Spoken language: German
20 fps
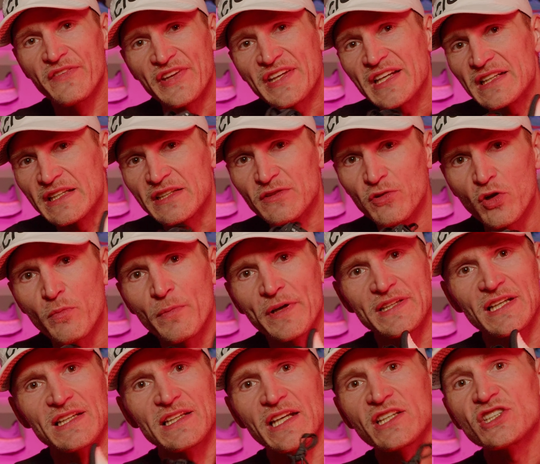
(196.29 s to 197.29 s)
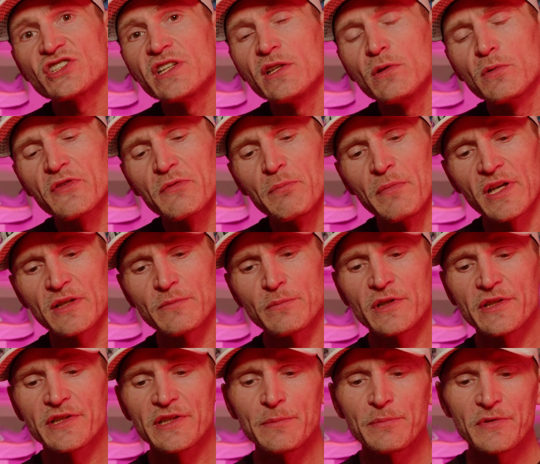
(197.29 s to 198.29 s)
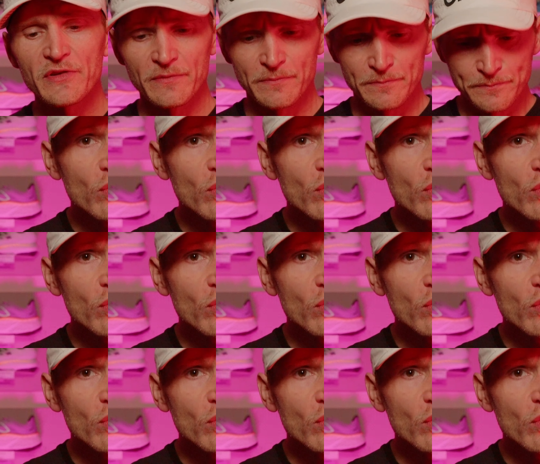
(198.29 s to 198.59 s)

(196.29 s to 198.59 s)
sicherlich nochmal ein Alleinstellungsmerkmal gibt